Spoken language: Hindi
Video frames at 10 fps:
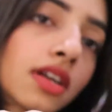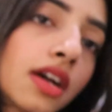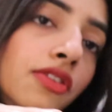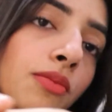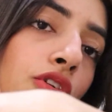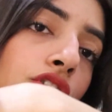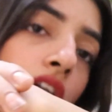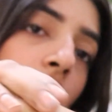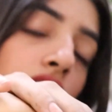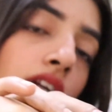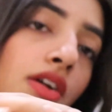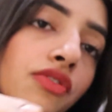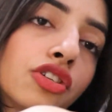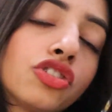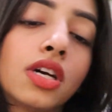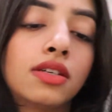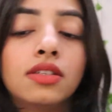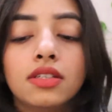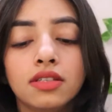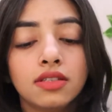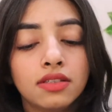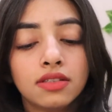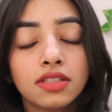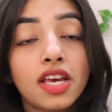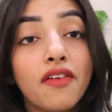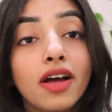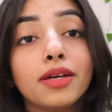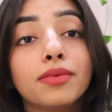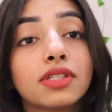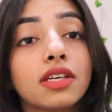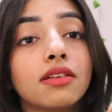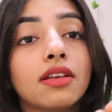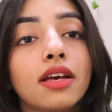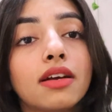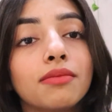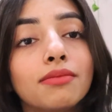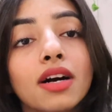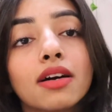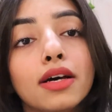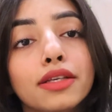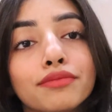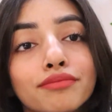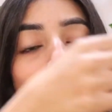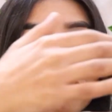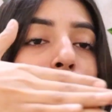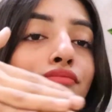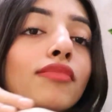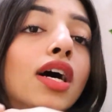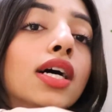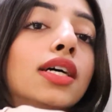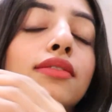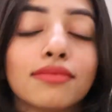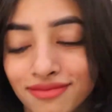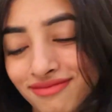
काफ़ी मॉइस्चराइज और काफ़ी अच्छा ये वाली भी स्किन लाइक मक्खन मक्खन